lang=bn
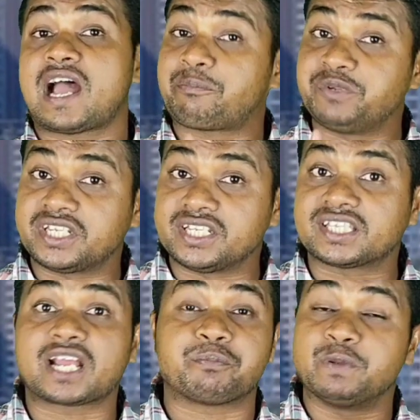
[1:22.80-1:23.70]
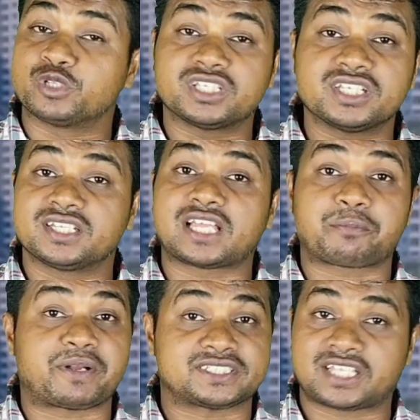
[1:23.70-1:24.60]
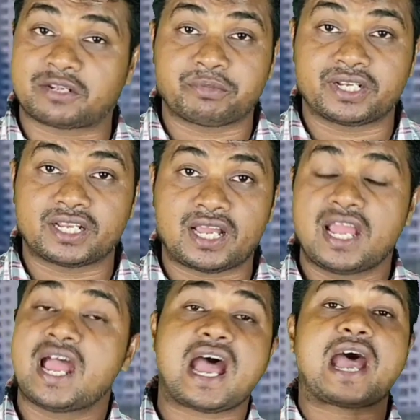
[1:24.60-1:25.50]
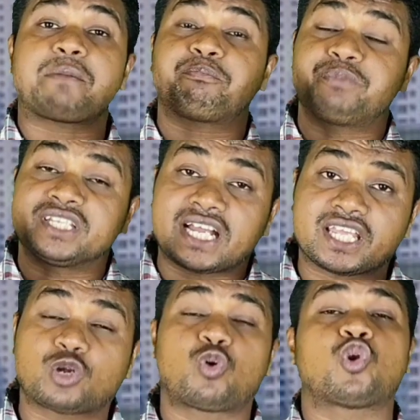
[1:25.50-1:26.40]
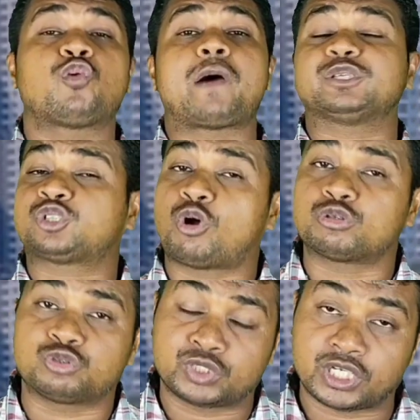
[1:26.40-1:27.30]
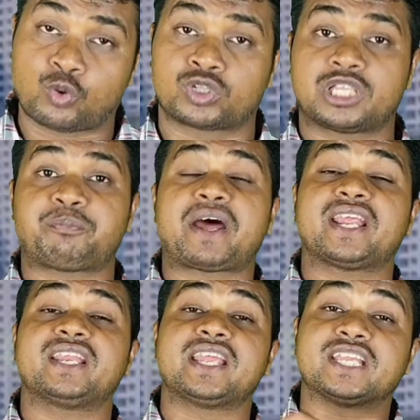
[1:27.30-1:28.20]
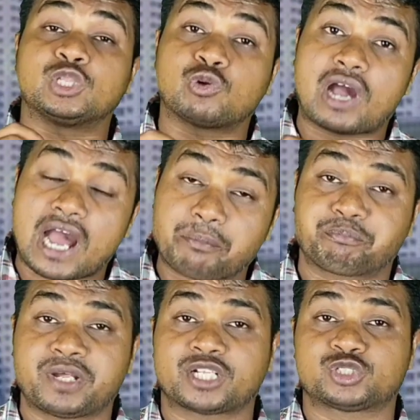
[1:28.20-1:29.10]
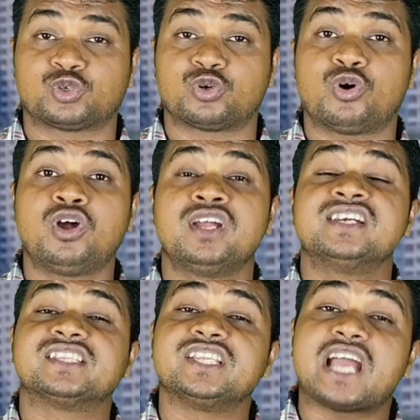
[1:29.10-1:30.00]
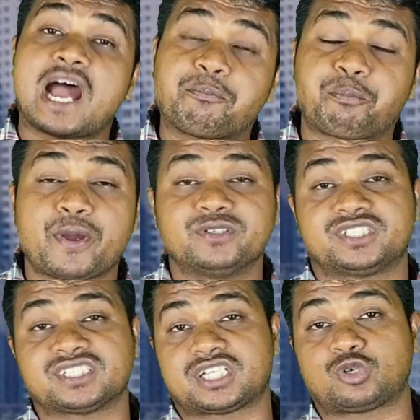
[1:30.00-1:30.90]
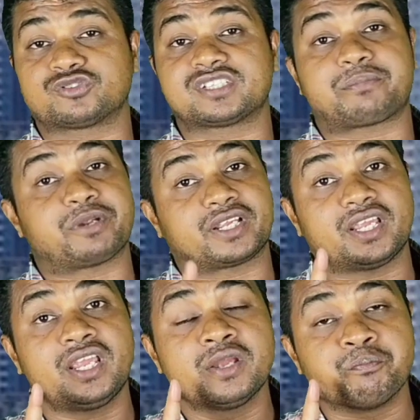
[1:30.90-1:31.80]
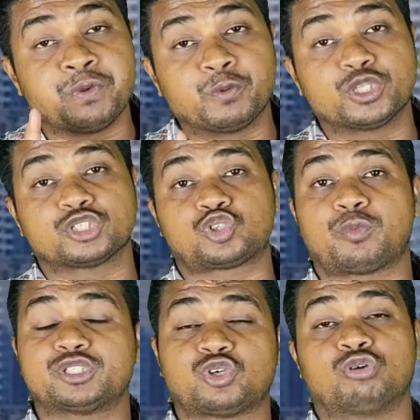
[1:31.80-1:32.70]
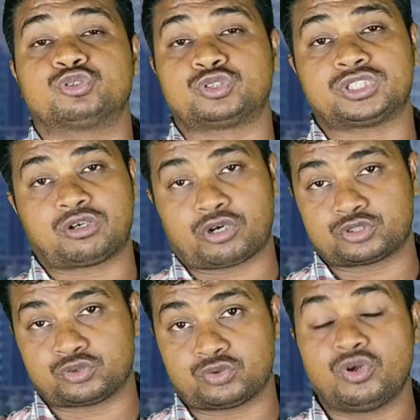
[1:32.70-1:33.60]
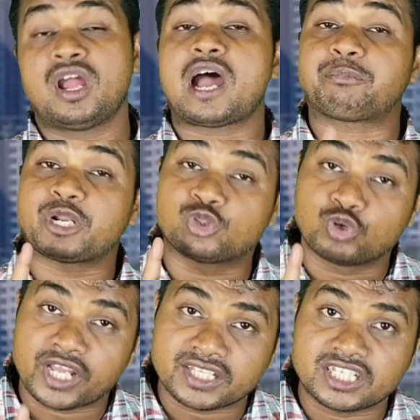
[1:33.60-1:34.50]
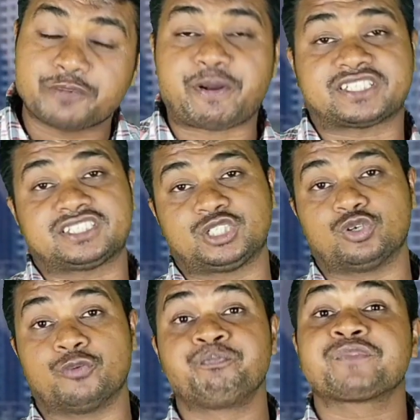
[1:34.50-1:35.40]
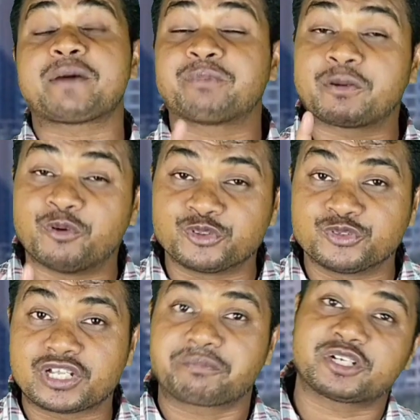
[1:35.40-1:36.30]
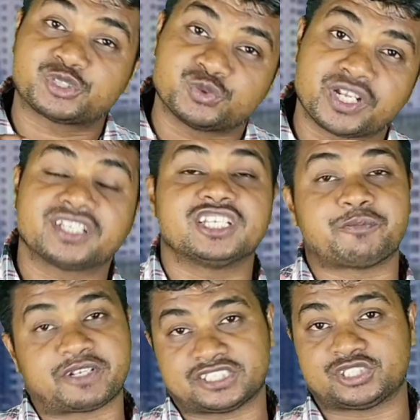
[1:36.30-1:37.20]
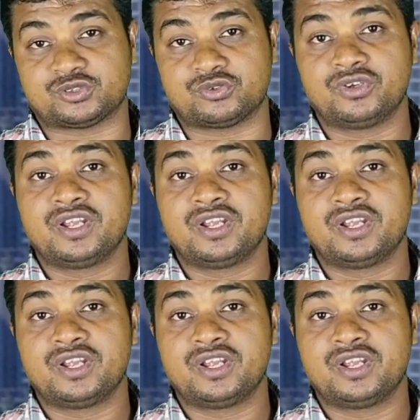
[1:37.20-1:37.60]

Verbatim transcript: আপনি কি তার বিপদের দিনে তার পাশে থাকবেন না আপনি তাকে কোনোভাবে সহযোগিতা করতে পারেন নাই কিন্তু আপনার জন্য তিনি আপ্যায়ন চেষ্টা করছে আপনাকে বিপদের সময় সহযোগিতা করার জন্য আপনার দুঃখের দিনে পাশে ছিল আপনার বন্ধুটা আপনার সুখের দিনে পাশে ছিল